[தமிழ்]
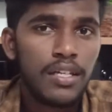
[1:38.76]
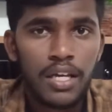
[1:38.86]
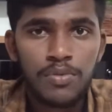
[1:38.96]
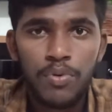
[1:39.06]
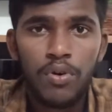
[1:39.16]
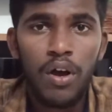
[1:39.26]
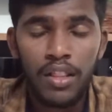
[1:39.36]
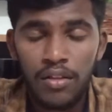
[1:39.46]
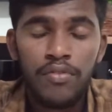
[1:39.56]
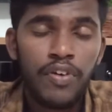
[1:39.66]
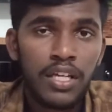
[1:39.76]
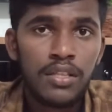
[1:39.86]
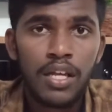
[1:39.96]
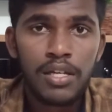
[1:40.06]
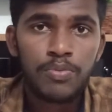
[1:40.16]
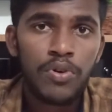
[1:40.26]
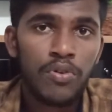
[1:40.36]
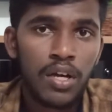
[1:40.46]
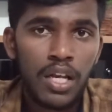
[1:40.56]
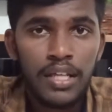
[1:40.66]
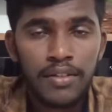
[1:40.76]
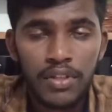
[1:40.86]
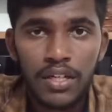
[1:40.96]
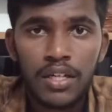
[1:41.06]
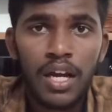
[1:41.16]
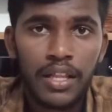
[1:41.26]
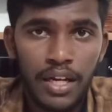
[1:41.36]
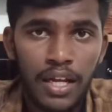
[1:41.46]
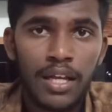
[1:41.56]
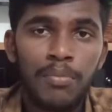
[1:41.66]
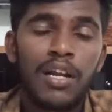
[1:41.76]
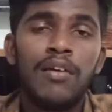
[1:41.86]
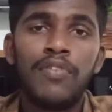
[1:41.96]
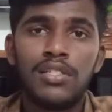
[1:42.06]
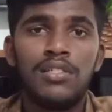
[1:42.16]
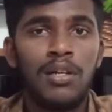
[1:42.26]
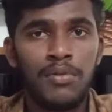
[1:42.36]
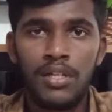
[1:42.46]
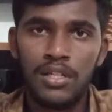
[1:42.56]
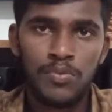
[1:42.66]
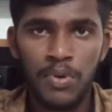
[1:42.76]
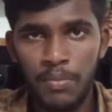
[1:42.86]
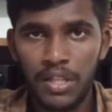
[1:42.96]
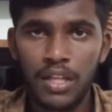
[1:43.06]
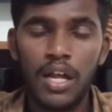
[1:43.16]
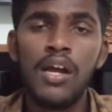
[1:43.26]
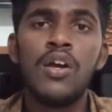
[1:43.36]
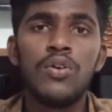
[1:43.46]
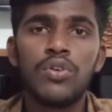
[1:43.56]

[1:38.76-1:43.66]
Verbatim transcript: எக்ஸ்ப்ரோ அதாவது ஃபைன் த்ரீ எக்ஸ்ப்ரோவோட லீக் வந்திருக்கு அது என்னங்கிறத பார்க்கலாம் ஃபஸ்ட்டு நம்ம வந்து டிஸ்பிளே பார்த்தலாம்